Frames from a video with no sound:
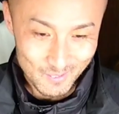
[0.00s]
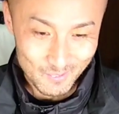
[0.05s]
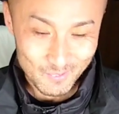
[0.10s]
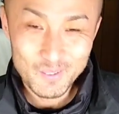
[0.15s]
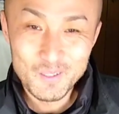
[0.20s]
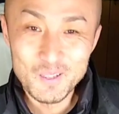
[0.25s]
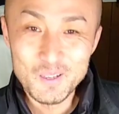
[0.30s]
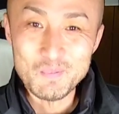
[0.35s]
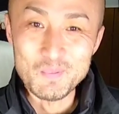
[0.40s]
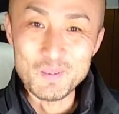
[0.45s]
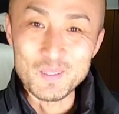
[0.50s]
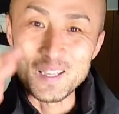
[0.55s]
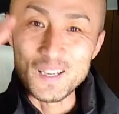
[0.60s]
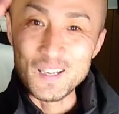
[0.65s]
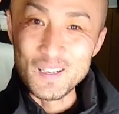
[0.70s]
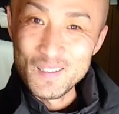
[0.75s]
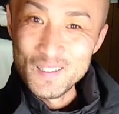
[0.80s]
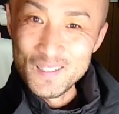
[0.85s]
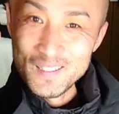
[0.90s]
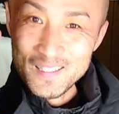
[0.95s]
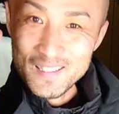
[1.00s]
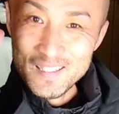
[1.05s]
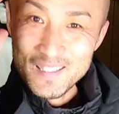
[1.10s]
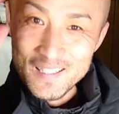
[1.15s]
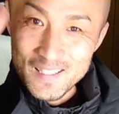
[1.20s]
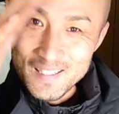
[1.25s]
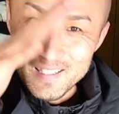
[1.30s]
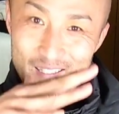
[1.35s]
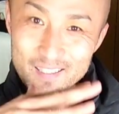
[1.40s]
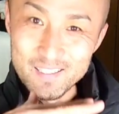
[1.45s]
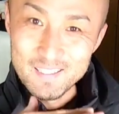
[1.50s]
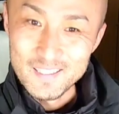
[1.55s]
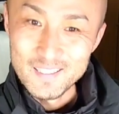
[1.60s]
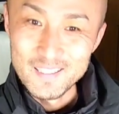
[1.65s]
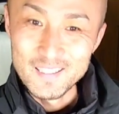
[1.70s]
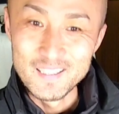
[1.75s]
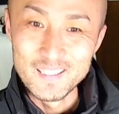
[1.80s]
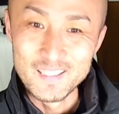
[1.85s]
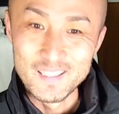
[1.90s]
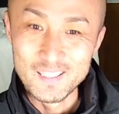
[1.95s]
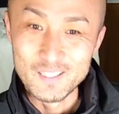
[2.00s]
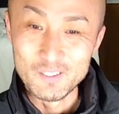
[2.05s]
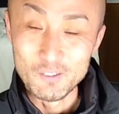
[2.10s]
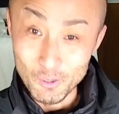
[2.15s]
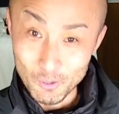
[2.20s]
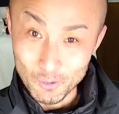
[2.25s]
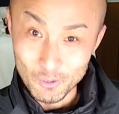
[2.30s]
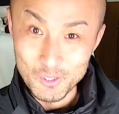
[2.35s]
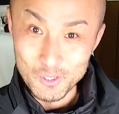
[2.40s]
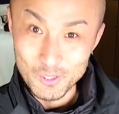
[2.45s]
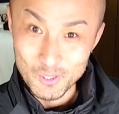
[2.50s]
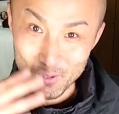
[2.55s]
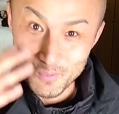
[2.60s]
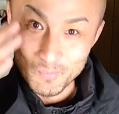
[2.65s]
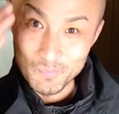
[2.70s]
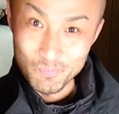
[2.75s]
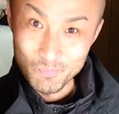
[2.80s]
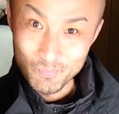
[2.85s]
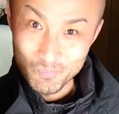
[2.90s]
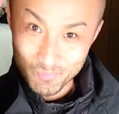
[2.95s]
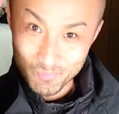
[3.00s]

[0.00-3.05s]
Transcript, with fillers: それではまた、えー、良いお年を